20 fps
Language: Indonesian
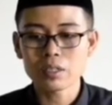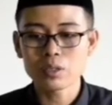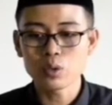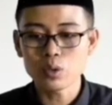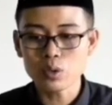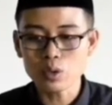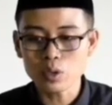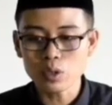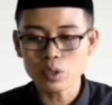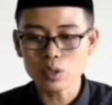
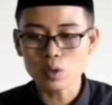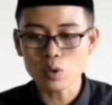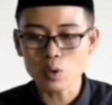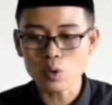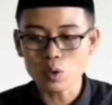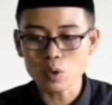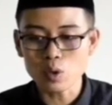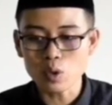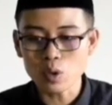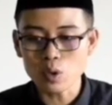sujud
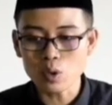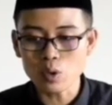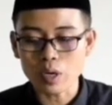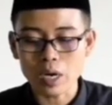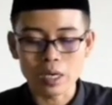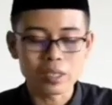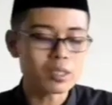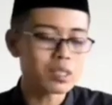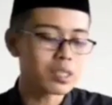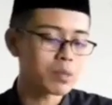ruku dulu
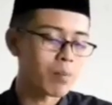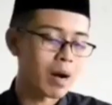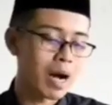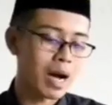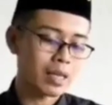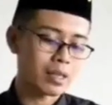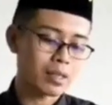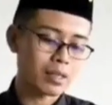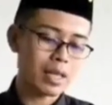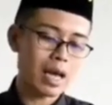Ayo,
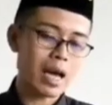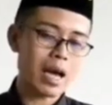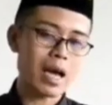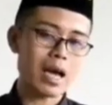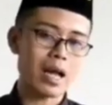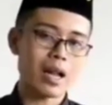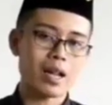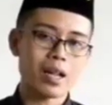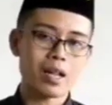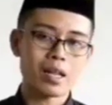
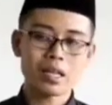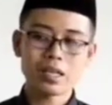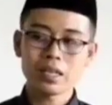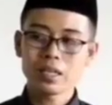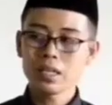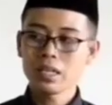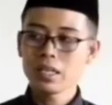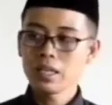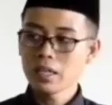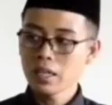batal
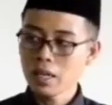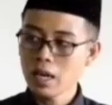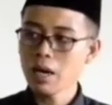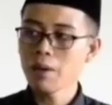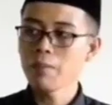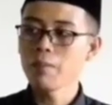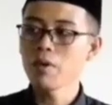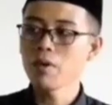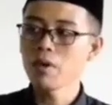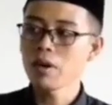nggak
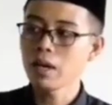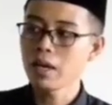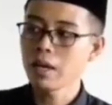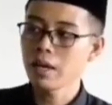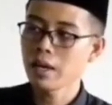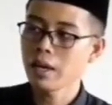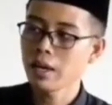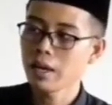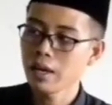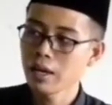boleh
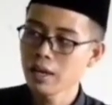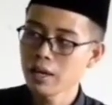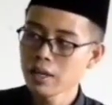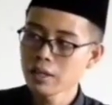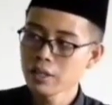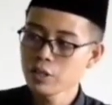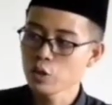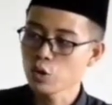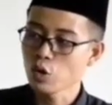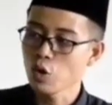
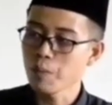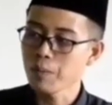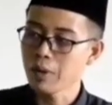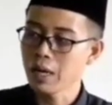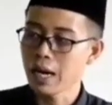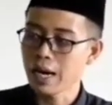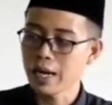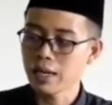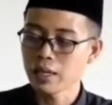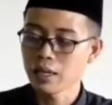cukup
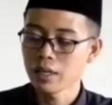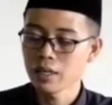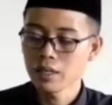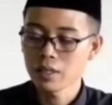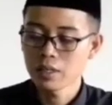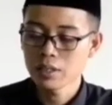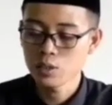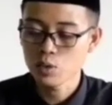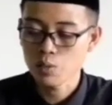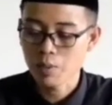dengan
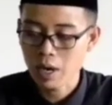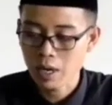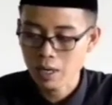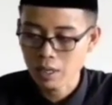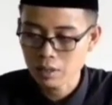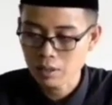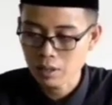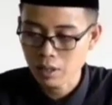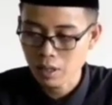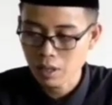
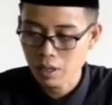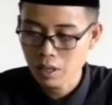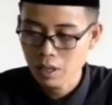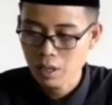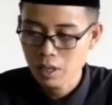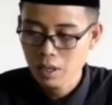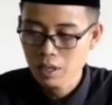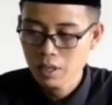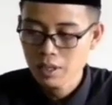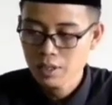subhanallah
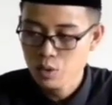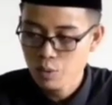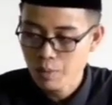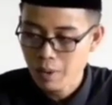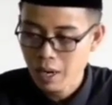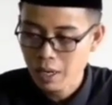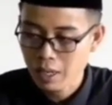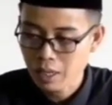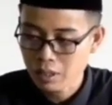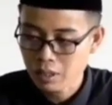
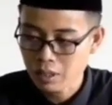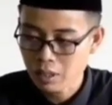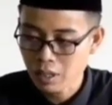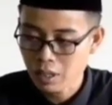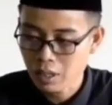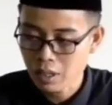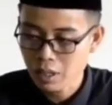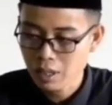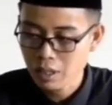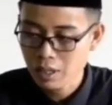subhanallah
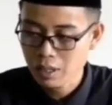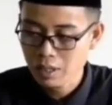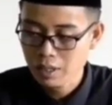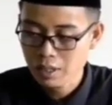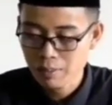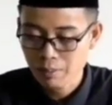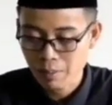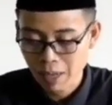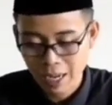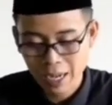
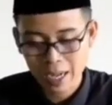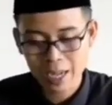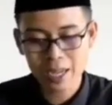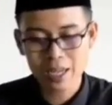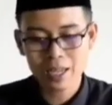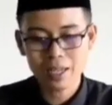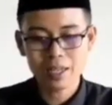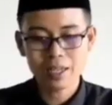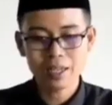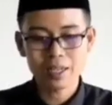maka
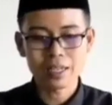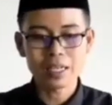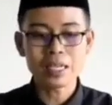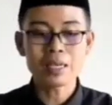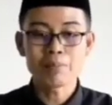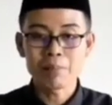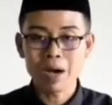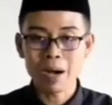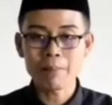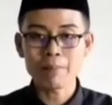
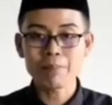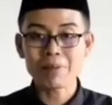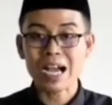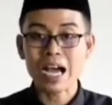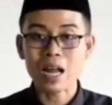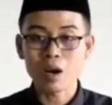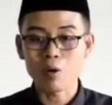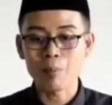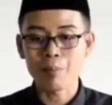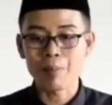imam
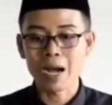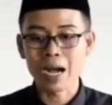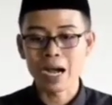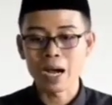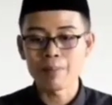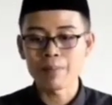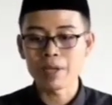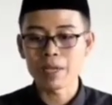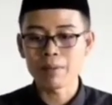kalau paham